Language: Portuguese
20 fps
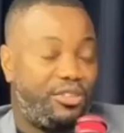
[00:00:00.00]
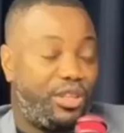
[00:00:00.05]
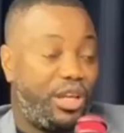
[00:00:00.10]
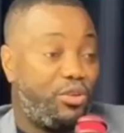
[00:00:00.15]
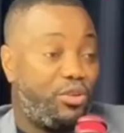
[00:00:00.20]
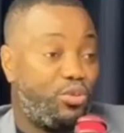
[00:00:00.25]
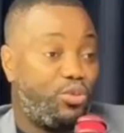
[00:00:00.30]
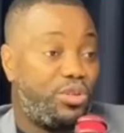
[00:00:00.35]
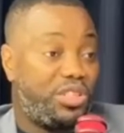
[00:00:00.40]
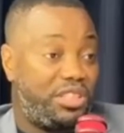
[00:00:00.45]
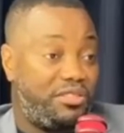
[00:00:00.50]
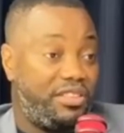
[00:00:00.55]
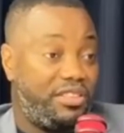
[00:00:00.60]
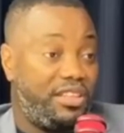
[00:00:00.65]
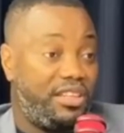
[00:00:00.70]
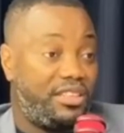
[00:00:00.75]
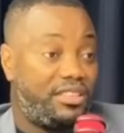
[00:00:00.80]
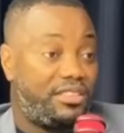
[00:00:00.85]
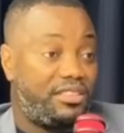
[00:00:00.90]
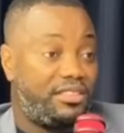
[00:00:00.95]
tenho duas
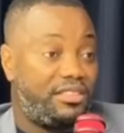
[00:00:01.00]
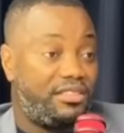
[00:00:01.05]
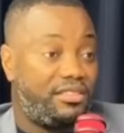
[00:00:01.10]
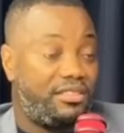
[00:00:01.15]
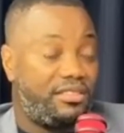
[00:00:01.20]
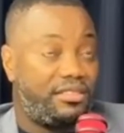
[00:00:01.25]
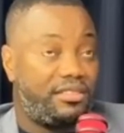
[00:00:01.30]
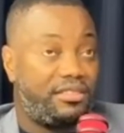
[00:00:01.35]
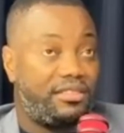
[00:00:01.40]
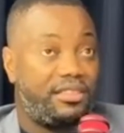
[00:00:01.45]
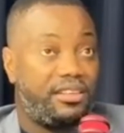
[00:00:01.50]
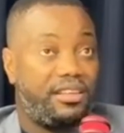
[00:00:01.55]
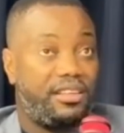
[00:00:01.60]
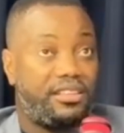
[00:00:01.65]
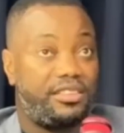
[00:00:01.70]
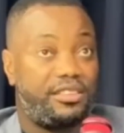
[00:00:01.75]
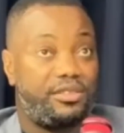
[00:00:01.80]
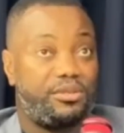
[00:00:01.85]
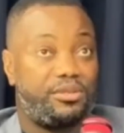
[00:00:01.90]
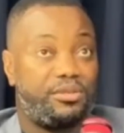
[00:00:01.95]
filhas, né? Eh,
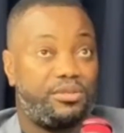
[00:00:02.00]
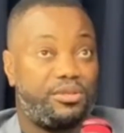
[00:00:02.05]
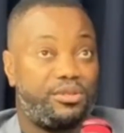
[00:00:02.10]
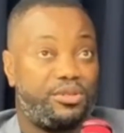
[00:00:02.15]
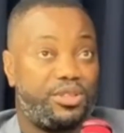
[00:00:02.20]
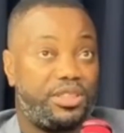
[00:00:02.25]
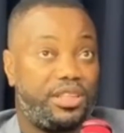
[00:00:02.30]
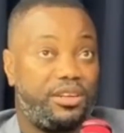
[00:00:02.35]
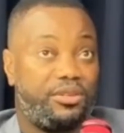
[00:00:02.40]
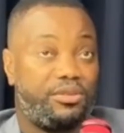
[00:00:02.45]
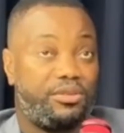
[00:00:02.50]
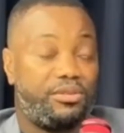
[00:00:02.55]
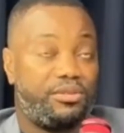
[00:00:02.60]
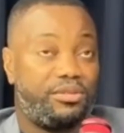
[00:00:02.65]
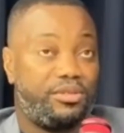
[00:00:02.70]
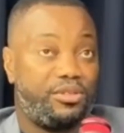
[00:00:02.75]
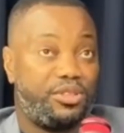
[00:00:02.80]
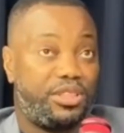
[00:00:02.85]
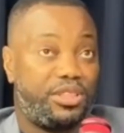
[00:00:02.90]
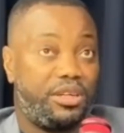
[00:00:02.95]
elas não, não, estão,
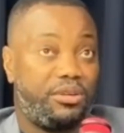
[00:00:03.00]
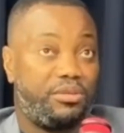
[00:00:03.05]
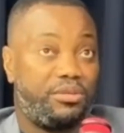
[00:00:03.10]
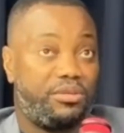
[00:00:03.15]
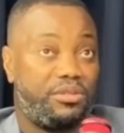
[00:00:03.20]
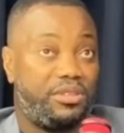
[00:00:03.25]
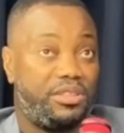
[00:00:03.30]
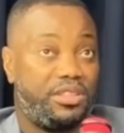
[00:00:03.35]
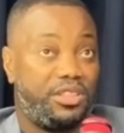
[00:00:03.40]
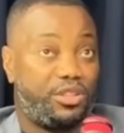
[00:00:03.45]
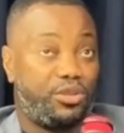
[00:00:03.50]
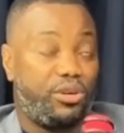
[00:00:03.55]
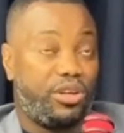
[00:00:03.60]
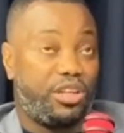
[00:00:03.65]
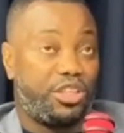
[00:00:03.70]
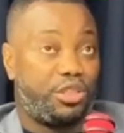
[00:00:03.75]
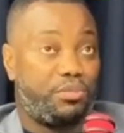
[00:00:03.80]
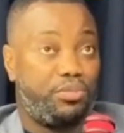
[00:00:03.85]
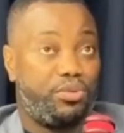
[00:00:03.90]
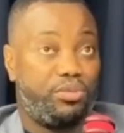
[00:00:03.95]
não estão em
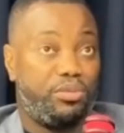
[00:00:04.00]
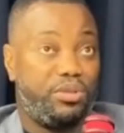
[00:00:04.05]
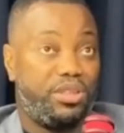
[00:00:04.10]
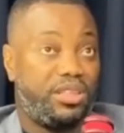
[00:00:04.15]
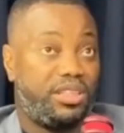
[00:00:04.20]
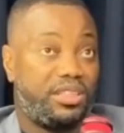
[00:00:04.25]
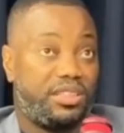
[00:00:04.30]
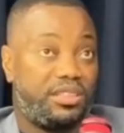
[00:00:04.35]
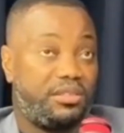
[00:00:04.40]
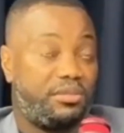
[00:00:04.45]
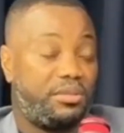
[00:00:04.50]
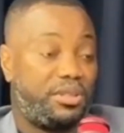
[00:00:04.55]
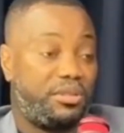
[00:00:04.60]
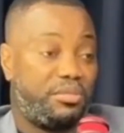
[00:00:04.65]
escolas públicas, né?